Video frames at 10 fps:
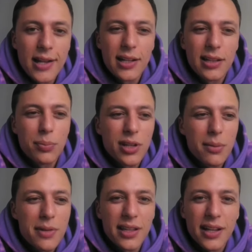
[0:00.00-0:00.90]
del tipo di
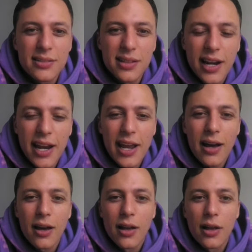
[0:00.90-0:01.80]
ambiente che si
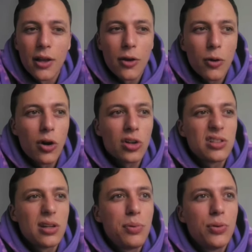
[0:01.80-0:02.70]
crea, qualcosa
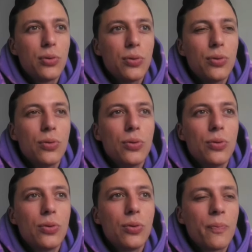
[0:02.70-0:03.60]
di
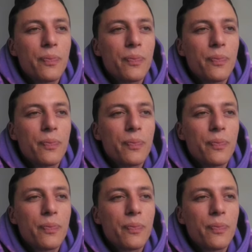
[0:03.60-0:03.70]
più